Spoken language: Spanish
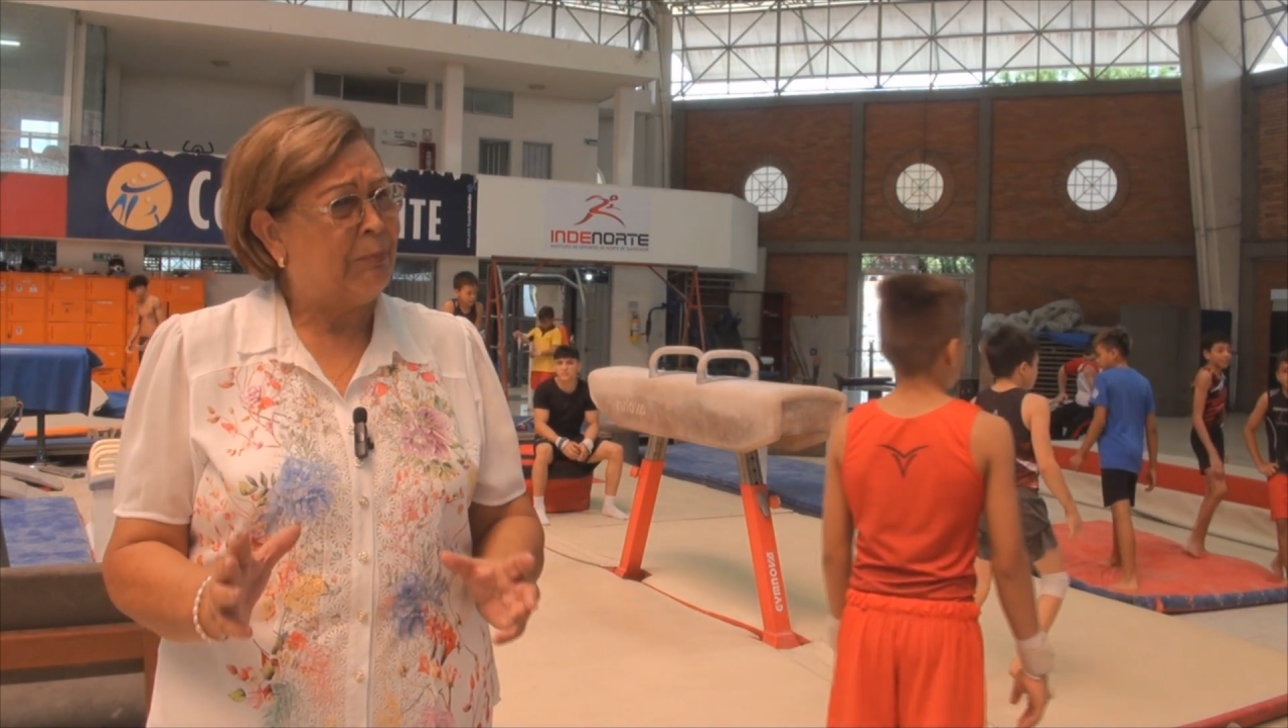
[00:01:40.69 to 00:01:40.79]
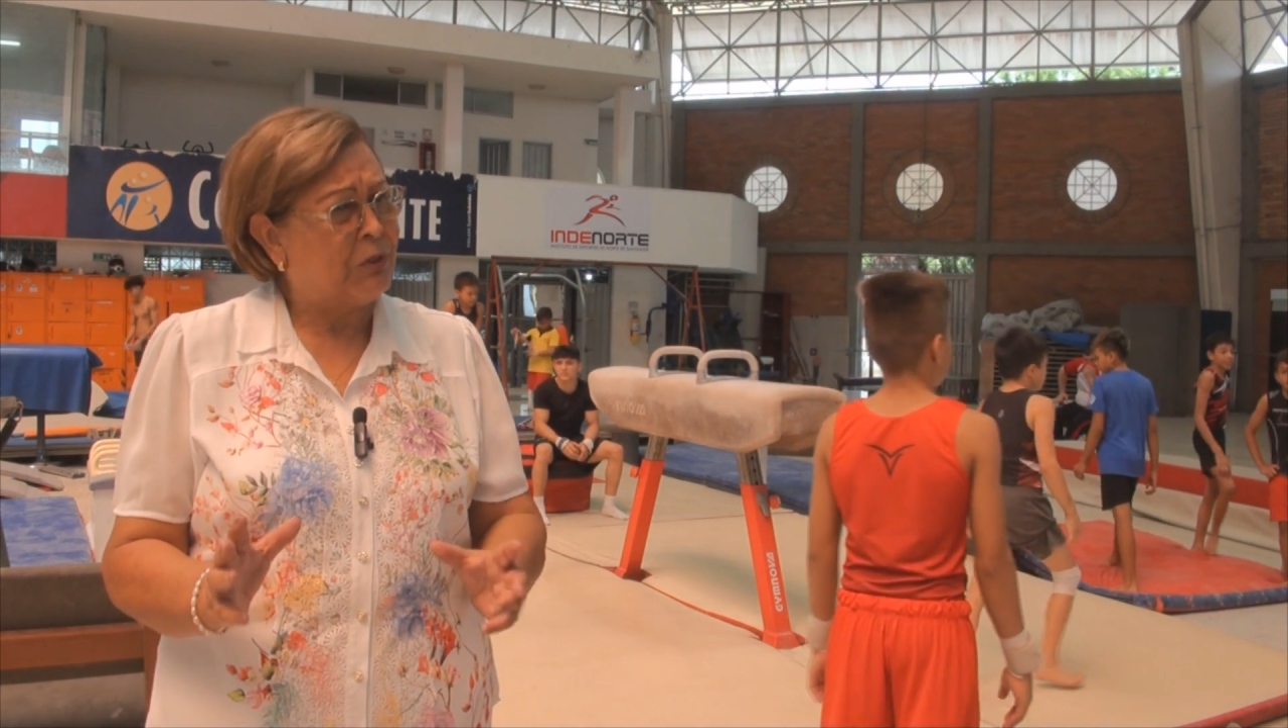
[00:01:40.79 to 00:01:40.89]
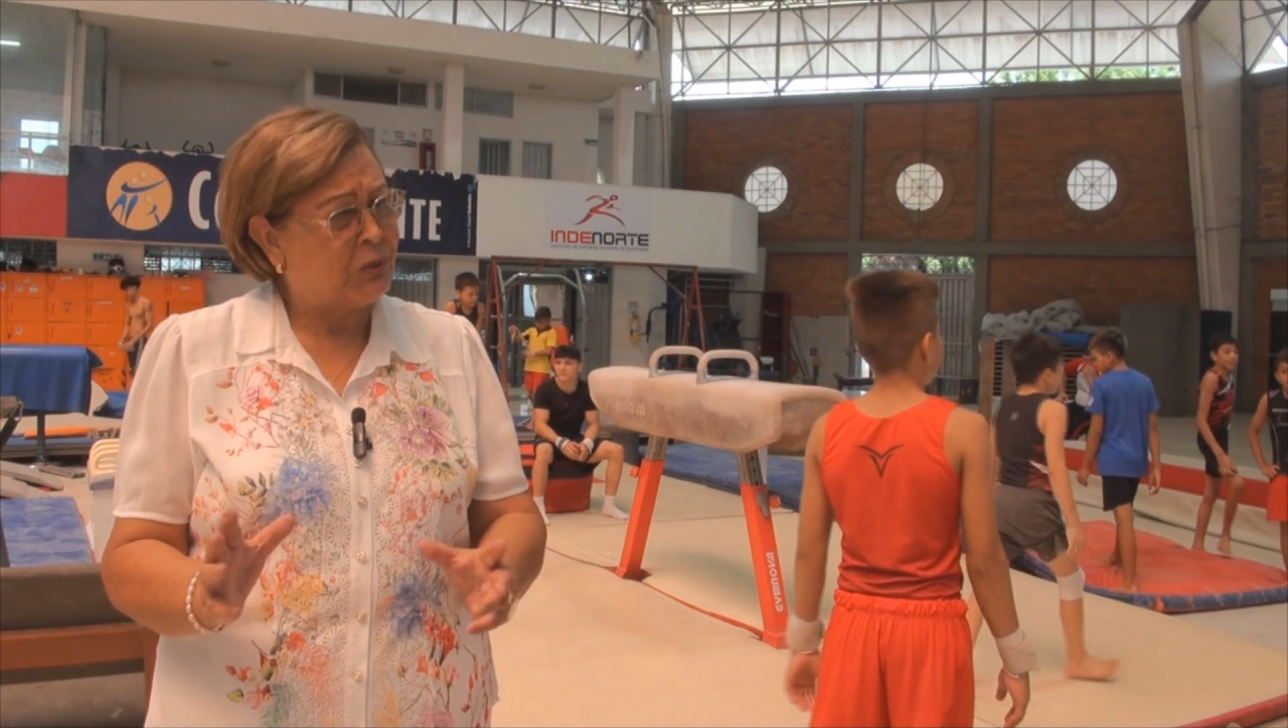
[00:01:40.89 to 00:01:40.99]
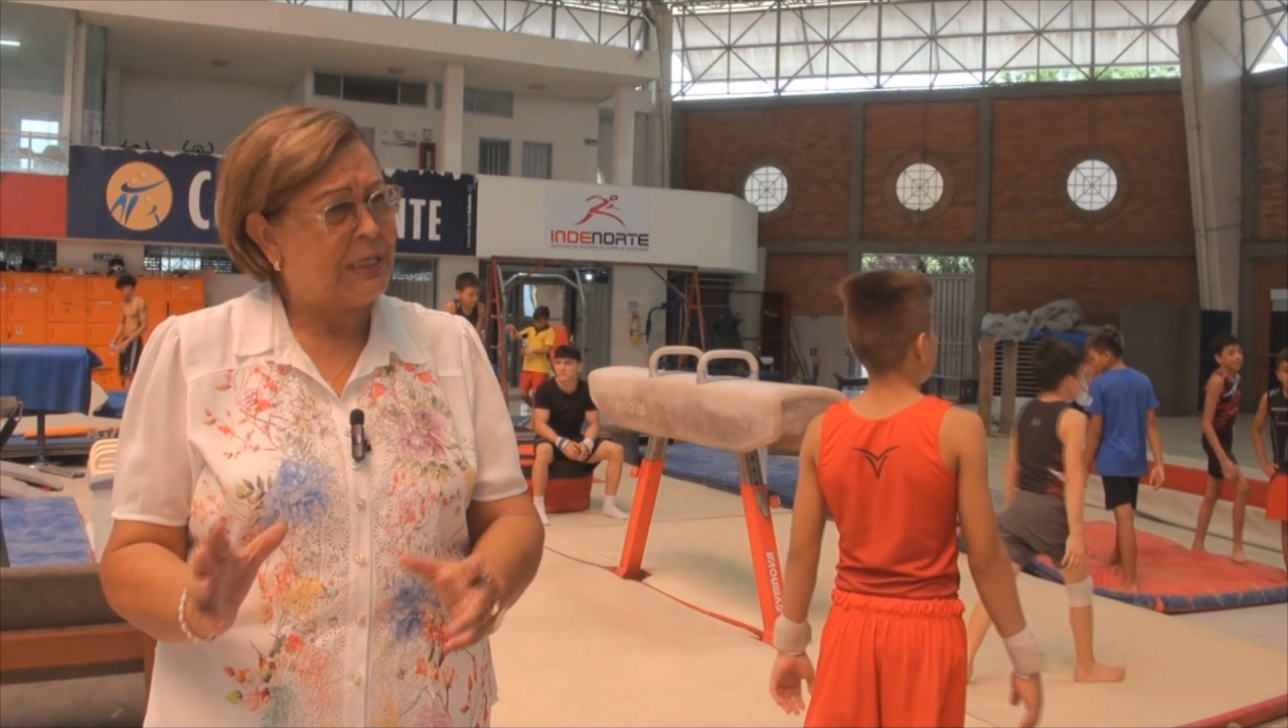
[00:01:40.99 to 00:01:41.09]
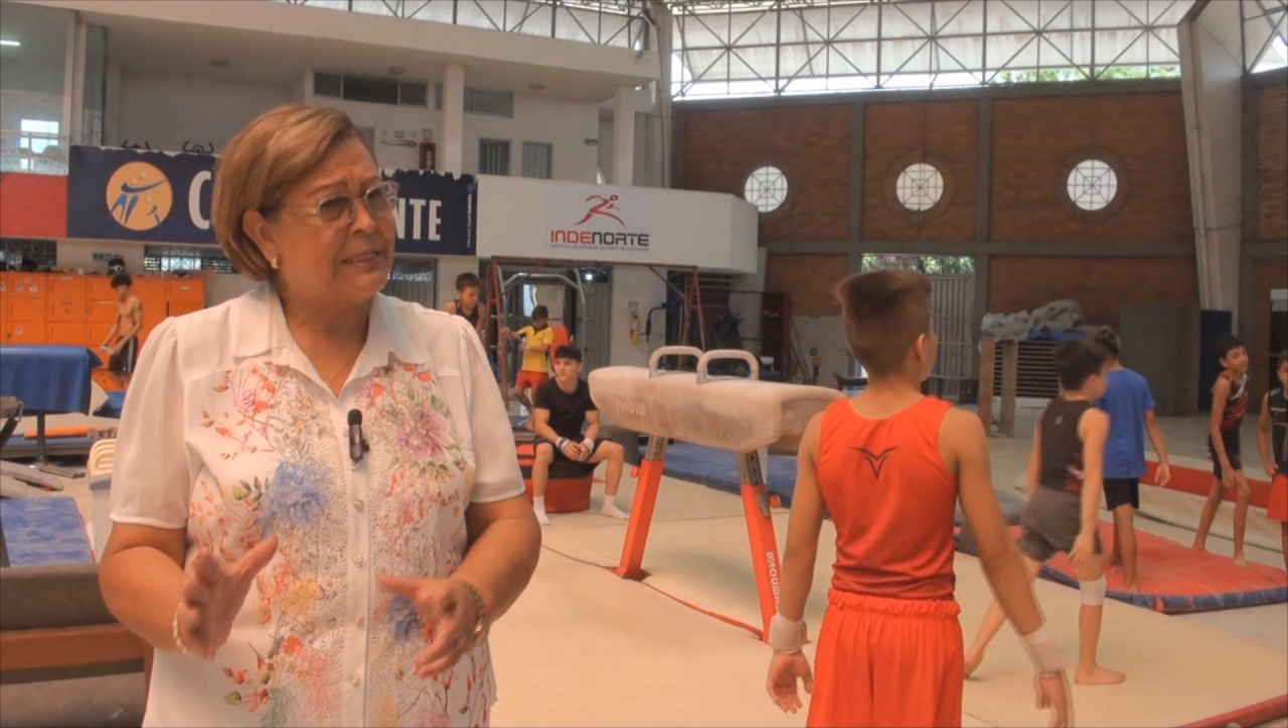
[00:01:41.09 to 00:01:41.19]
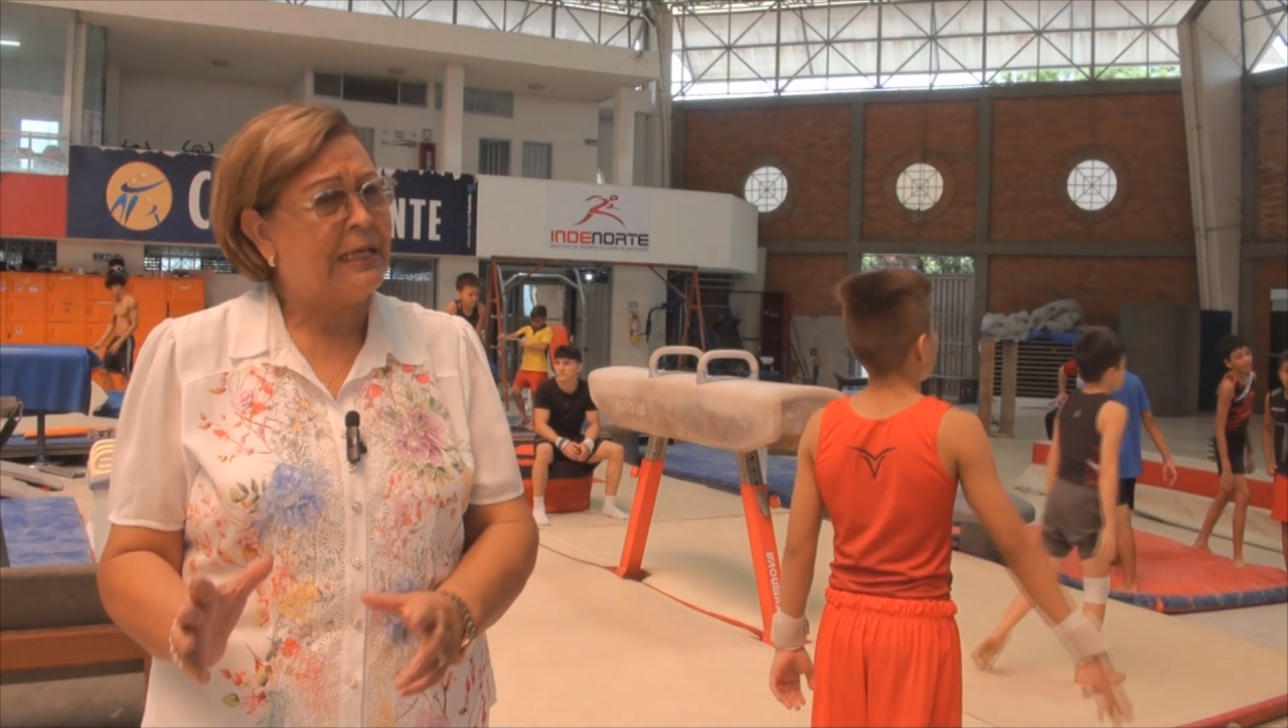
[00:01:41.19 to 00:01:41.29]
la profesora